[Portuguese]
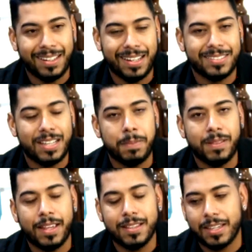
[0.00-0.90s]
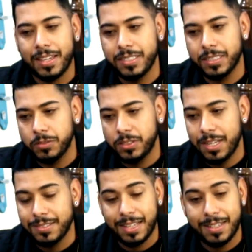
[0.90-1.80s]
Sempre tem essa questão de,
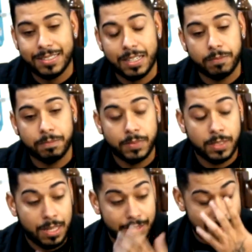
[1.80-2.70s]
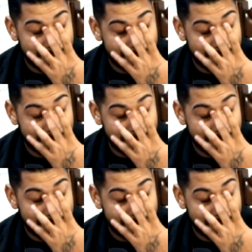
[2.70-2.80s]
dessa, dessa, dessa